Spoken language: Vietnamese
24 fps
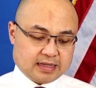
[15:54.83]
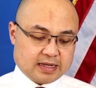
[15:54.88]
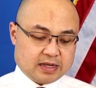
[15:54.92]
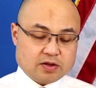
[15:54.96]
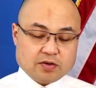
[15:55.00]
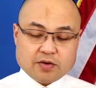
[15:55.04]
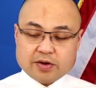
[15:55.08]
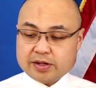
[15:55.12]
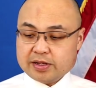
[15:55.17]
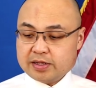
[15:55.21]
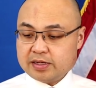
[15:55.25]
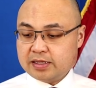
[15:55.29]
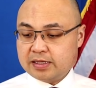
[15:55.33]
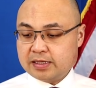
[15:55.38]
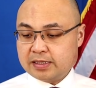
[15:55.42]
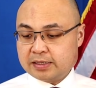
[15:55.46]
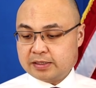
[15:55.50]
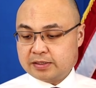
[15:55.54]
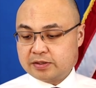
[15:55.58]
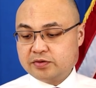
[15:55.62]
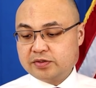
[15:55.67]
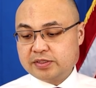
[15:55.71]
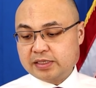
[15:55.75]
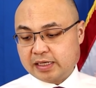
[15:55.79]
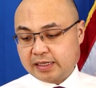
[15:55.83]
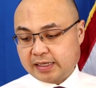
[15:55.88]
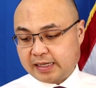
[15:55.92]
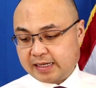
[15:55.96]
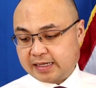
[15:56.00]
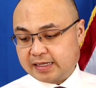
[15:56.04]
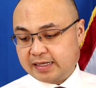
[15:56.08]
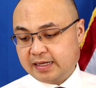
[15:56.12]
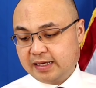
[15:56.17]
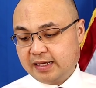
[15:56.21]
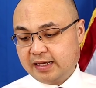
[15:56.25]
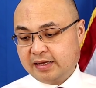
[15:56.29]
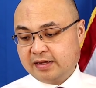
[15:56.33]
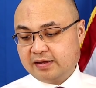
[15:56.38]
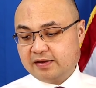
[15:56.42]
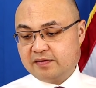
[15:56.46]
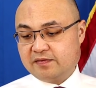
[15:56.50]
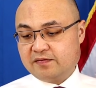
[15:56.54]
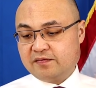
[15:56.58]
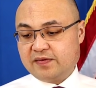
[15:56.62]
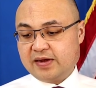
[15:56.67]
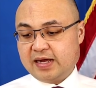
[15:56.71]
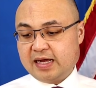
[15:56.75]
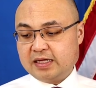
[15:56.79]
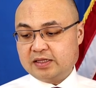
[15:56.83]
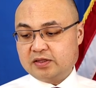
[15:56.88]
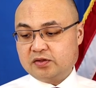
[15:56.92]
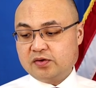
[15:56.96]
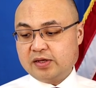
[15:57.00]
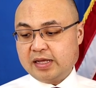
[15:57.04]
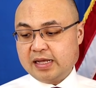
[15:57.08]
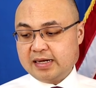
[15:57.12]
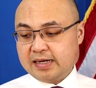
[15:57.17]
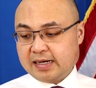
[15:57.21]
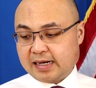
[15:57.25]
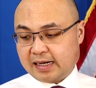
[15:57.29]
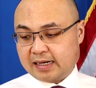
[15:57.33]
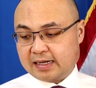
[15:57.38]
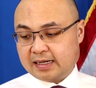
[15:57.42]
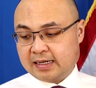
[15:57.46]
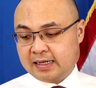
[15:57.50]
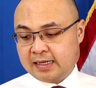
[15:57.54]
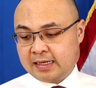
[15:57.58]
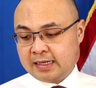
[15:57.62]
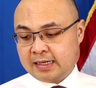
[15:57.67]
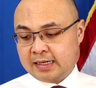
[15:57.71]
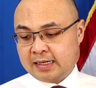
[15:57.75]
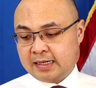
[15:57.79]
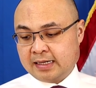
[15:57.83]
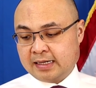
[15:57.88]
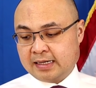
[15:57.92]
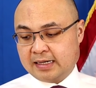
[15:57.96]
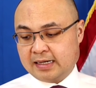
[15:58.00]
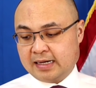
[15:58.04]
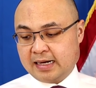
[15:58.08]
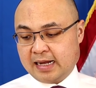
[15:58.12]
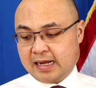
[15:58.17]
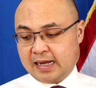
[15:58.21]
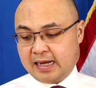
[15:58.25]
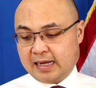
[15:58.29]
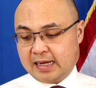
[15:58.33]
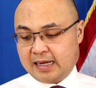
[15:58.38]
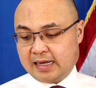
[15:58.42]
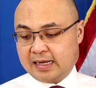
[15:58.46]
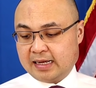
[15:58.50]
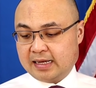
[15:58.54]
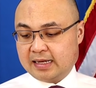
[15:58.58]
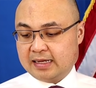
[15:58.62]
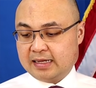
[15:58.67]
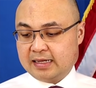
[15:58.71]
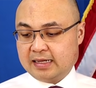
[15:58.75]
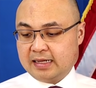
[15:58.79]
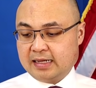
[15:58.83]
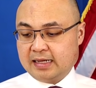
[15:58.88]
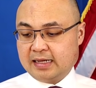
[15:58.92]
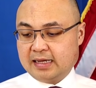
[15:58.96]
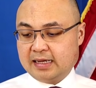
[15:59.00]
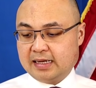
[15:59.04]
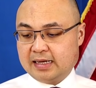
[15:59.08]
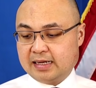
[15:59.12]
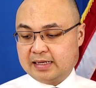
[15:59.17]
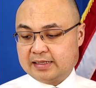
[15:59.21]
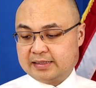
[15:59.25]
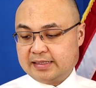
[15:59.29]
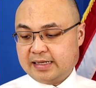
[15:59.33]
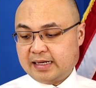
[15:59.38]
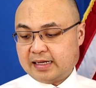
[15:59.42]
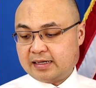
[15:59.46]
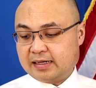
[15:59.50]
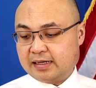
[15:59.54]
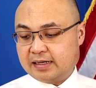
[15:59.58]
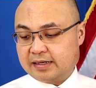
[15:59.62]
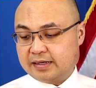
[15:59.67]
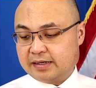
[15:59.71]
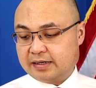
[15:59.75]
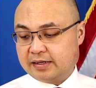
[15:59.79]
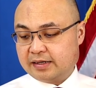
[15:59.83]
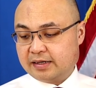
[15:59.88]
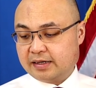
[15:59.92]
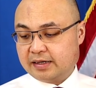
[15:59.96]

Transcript: cái gói cứu trợ này và tôi nghĩ rằng là à, chắc là